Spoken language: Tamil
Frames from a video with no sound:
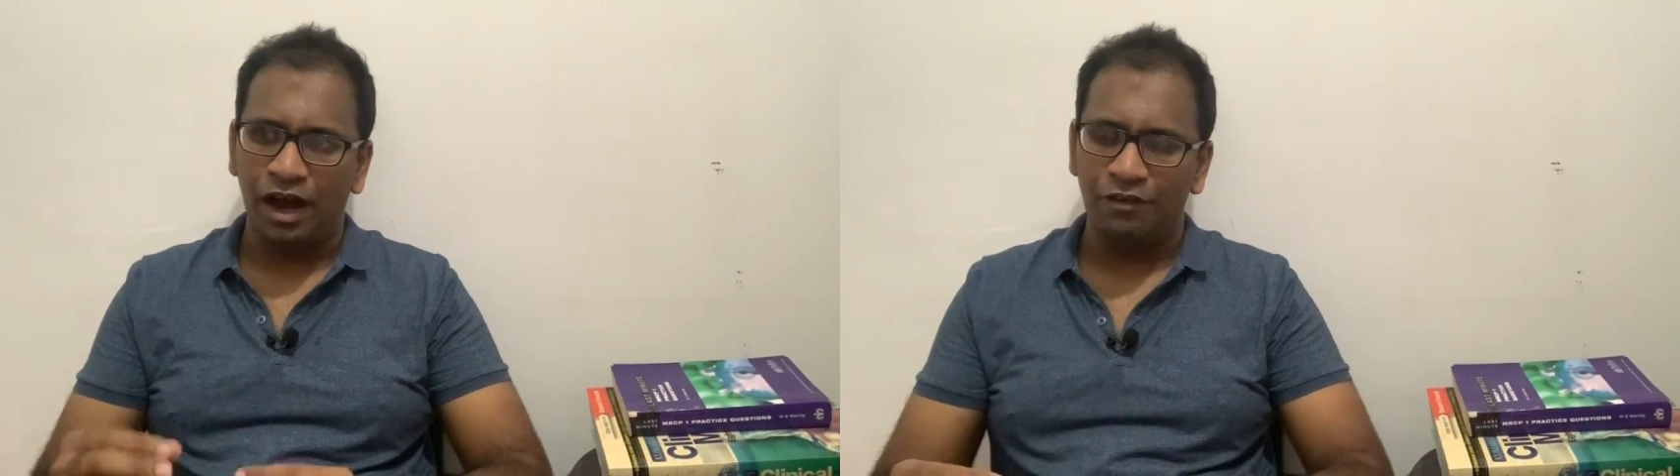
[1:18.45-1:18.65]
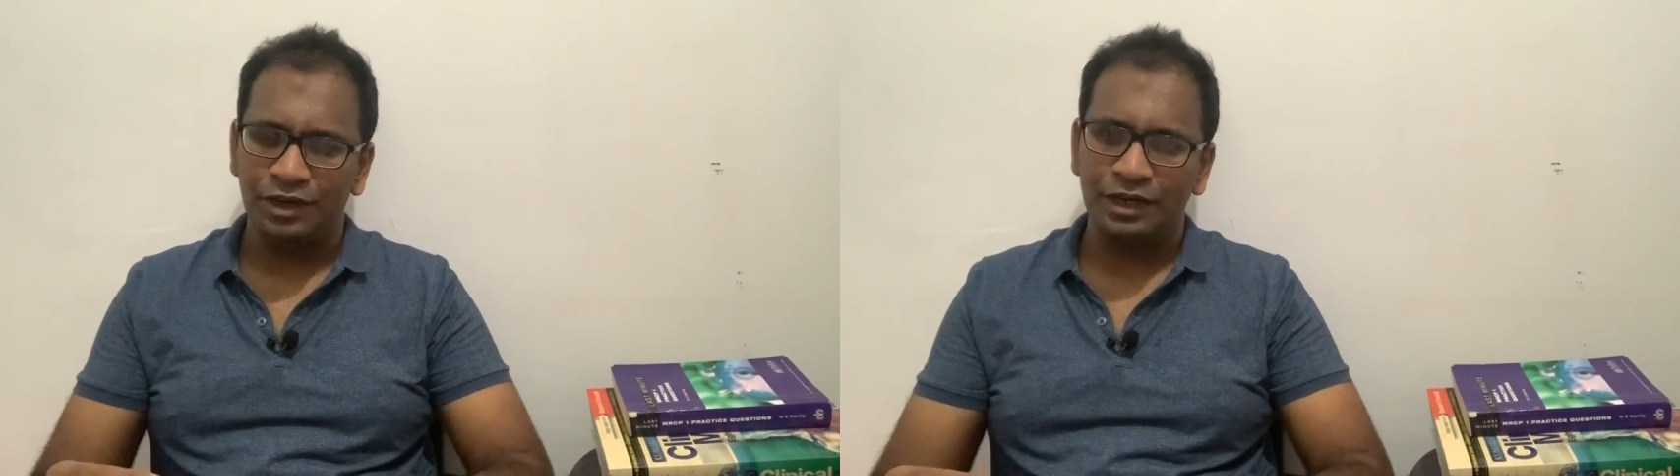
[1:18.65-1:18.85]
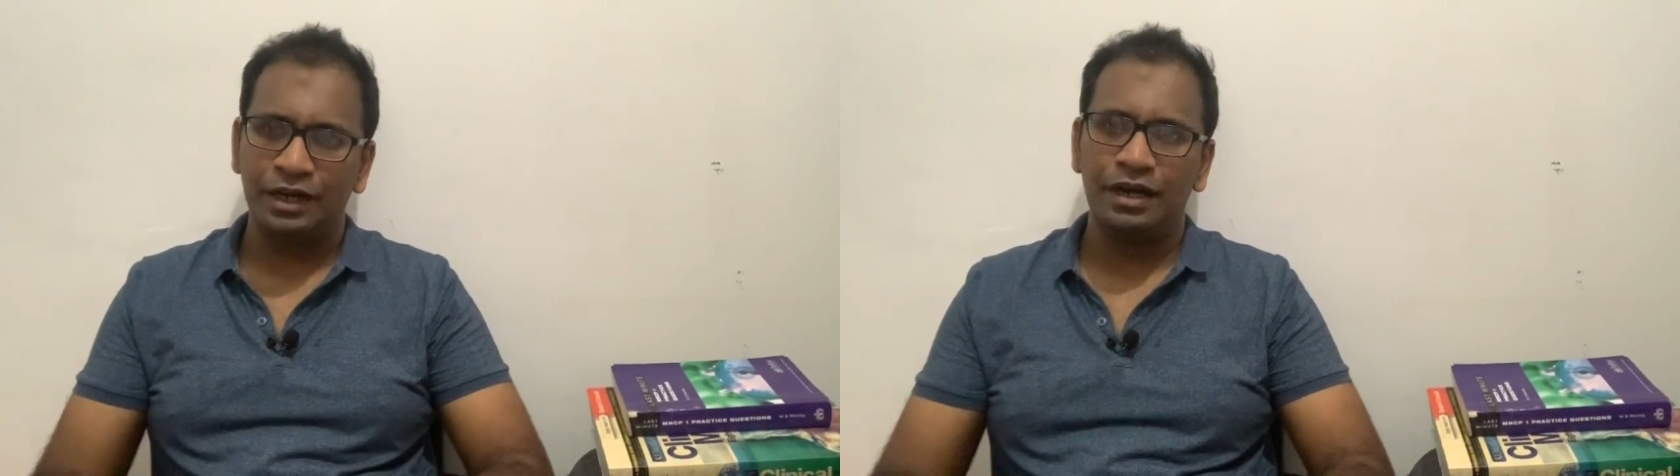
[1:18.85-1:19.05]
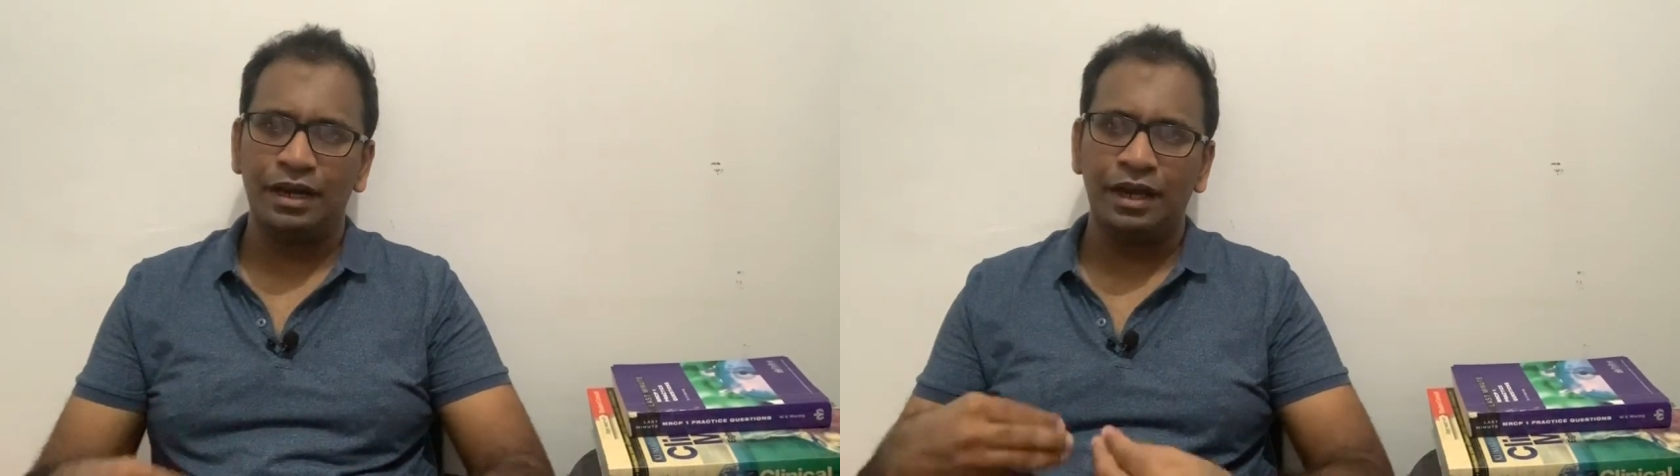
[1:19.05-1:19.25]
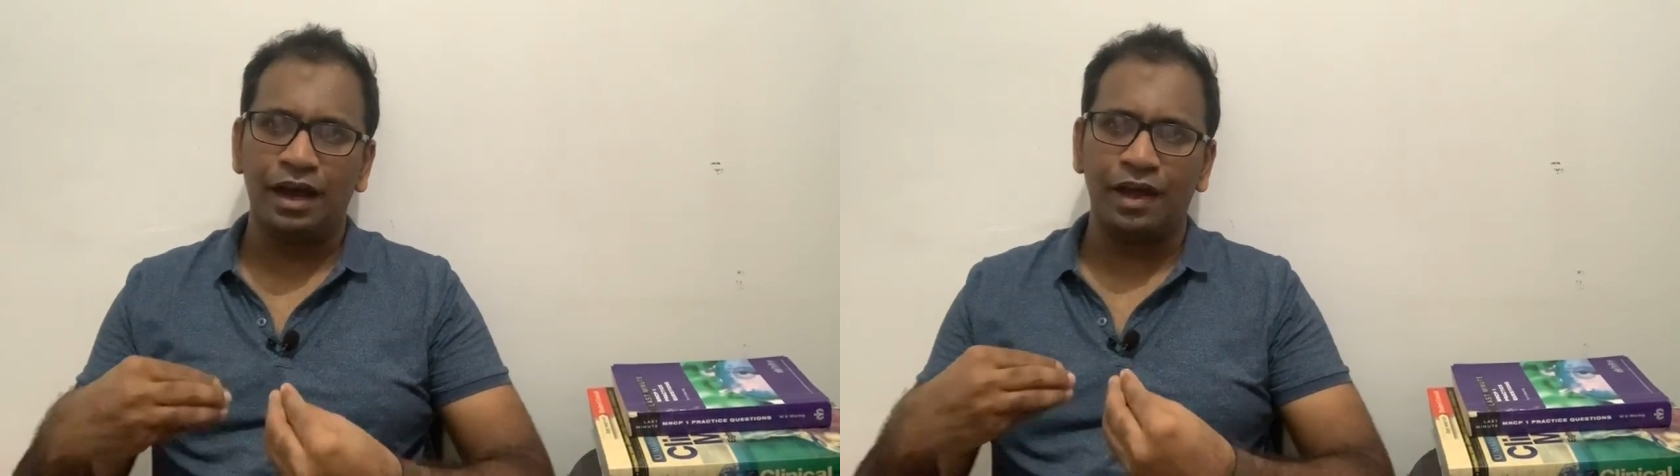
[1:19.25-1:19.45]

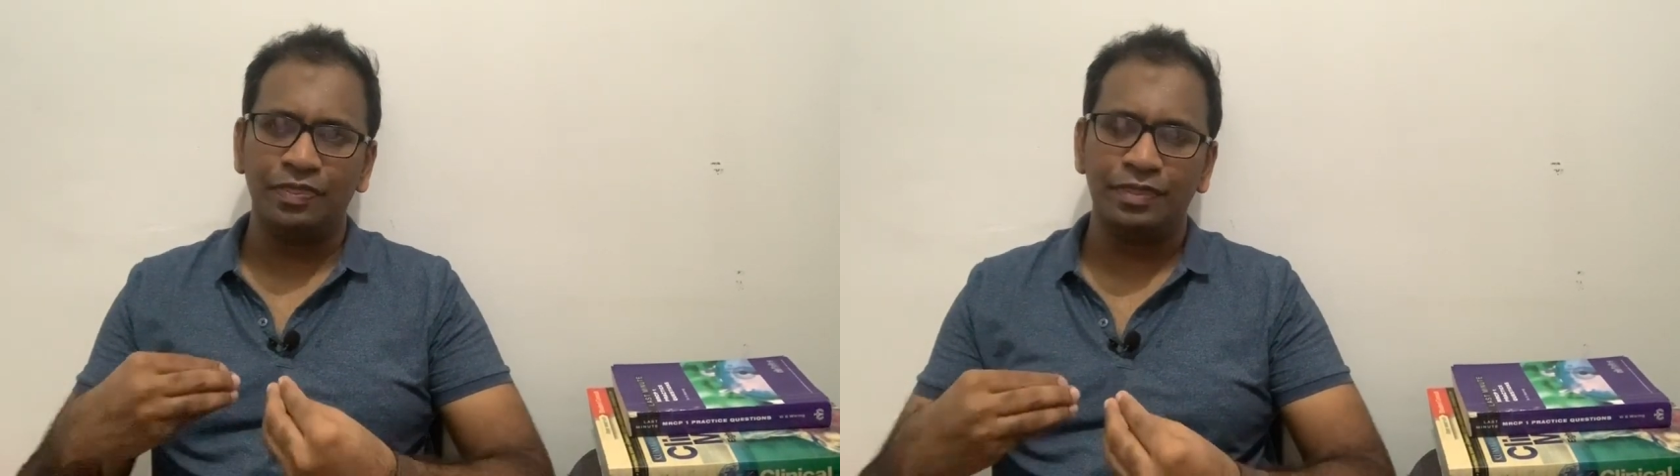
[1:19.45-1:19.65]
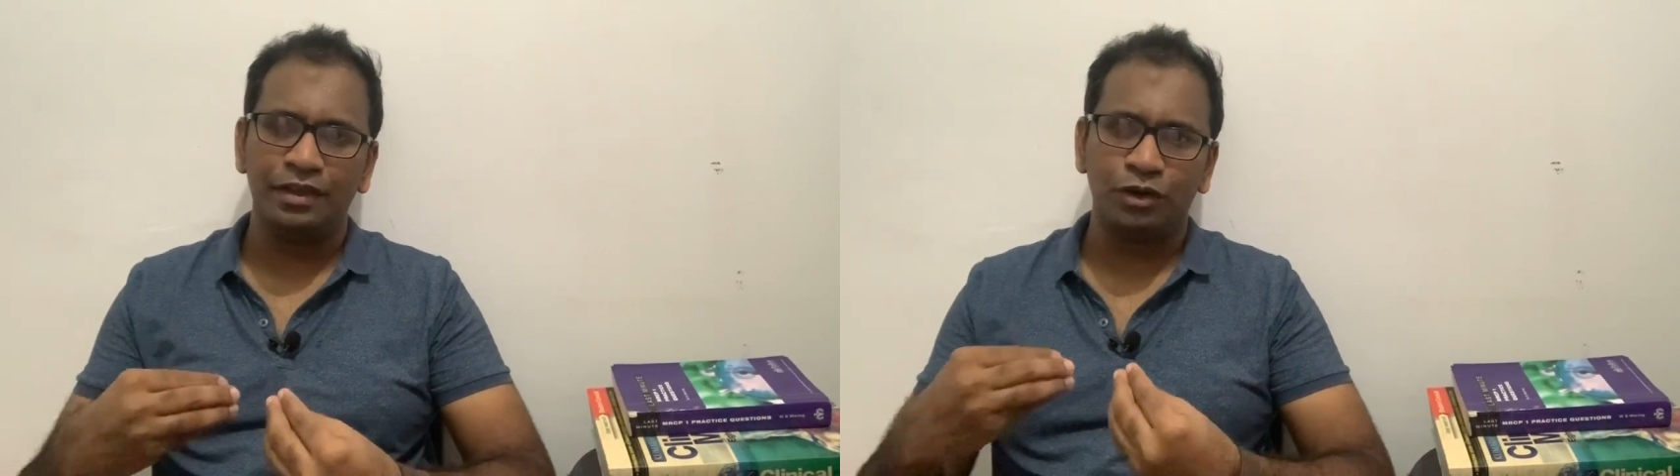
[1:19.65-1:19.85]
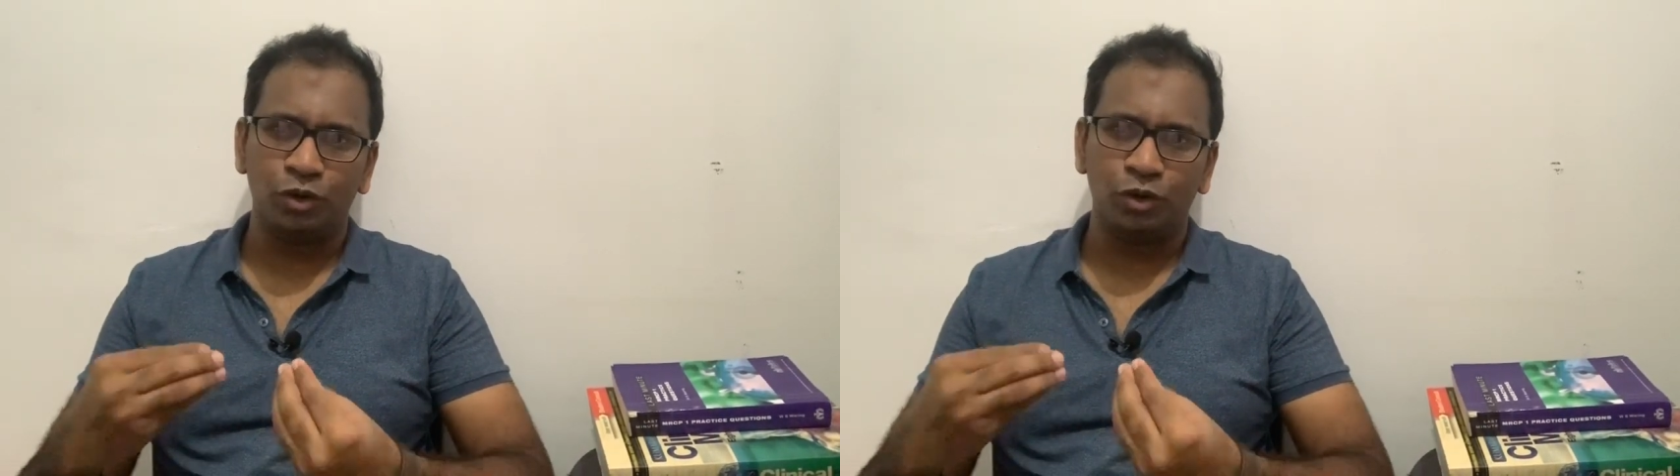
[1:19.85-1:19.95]
அவங்களில் அந்த